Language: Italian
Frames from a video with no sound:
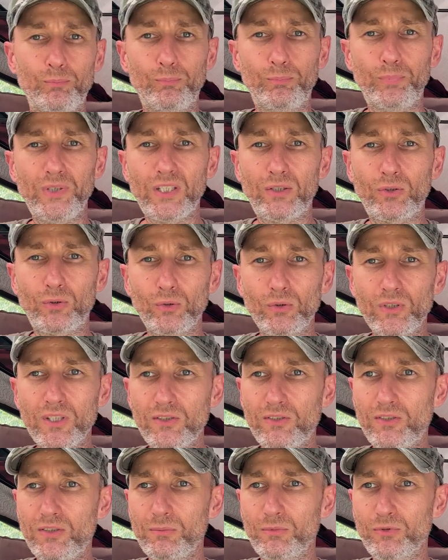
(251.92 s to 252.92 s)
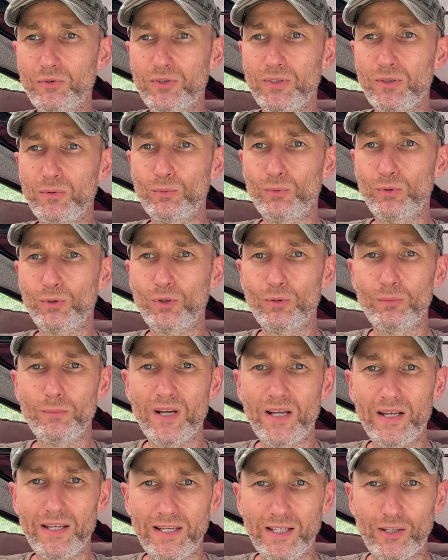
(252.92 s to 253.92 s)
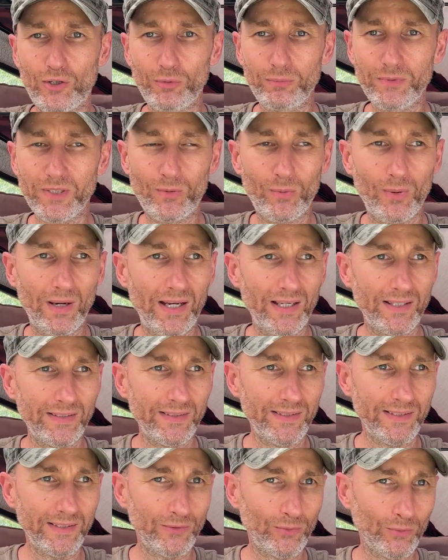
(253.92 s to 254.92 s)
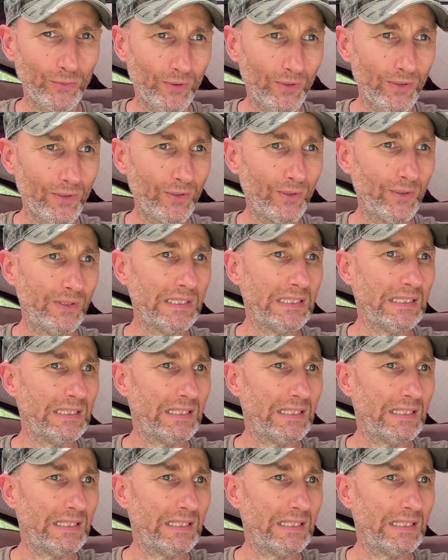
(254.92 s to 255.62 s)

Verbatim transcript: piccolissimo siluro, ma eccomi qua di ritorno.